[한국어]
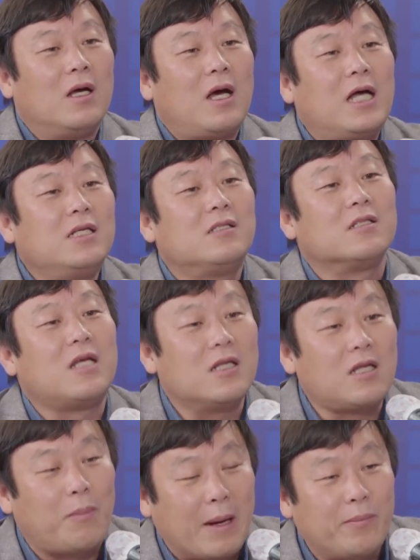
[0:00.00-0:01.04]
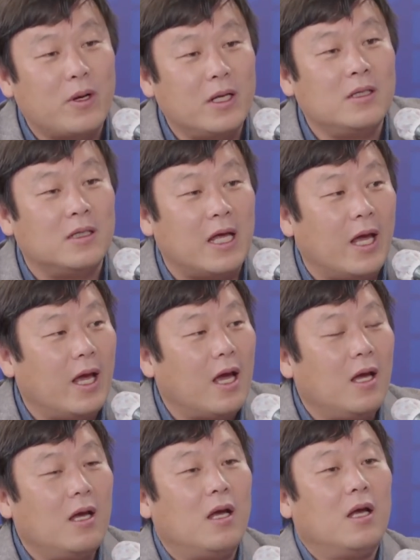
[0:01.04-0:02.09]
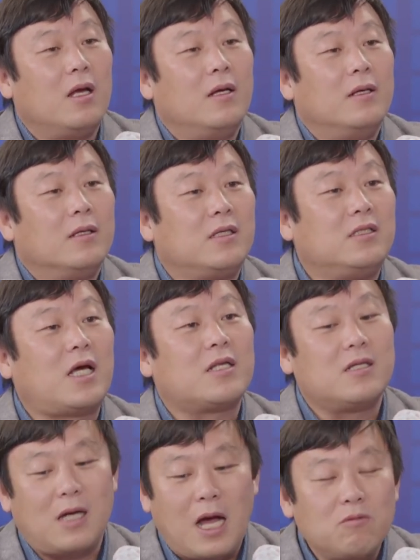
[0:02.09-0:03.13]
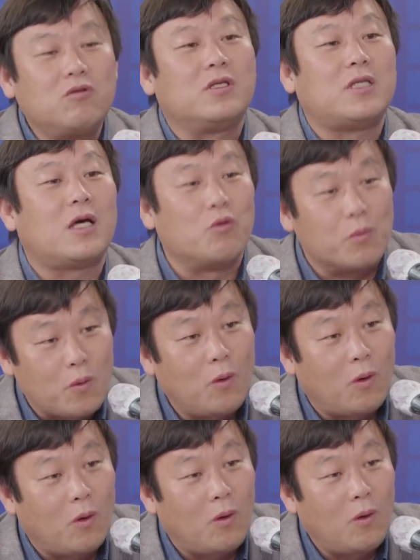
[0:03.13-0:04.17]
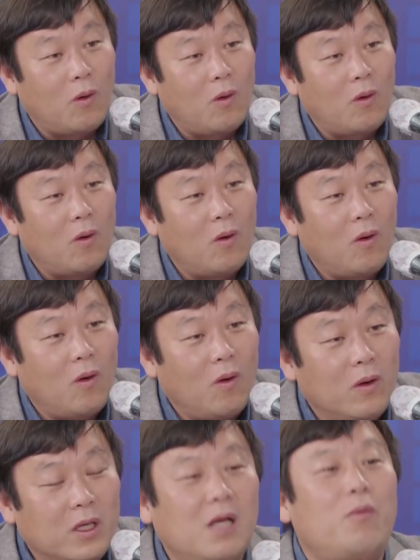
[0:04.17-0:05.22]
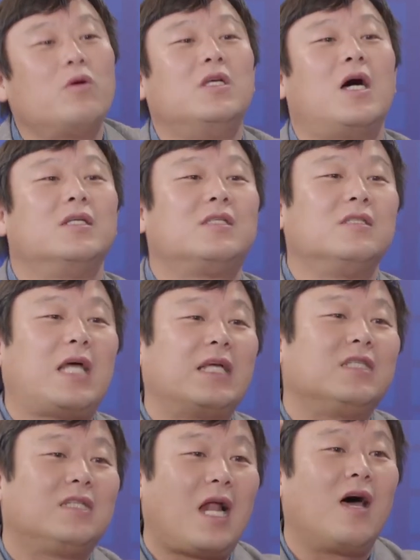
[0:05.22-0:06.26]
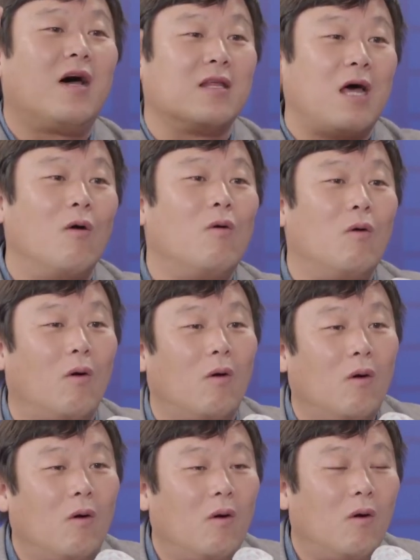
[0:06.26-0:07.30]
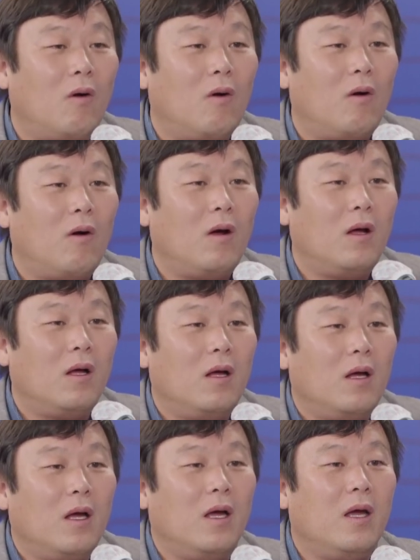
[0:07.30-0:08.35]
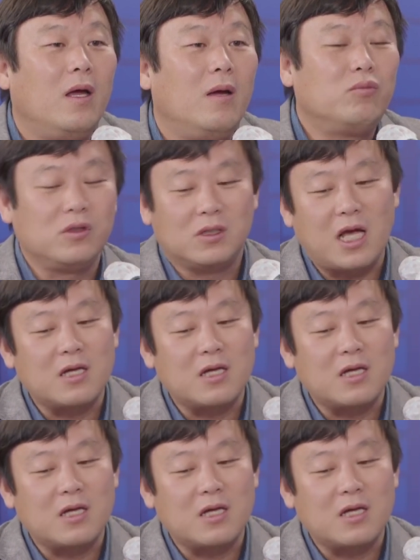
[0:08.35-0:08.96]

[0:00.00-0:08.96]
한일 정상회담 발표를 했는데 네. 기자들 한국 기자도 없고 일본 기자가 찍은 사진 딸랑 하나 나오고 그 입구에서 찍힌 사진 예 무슨 영상.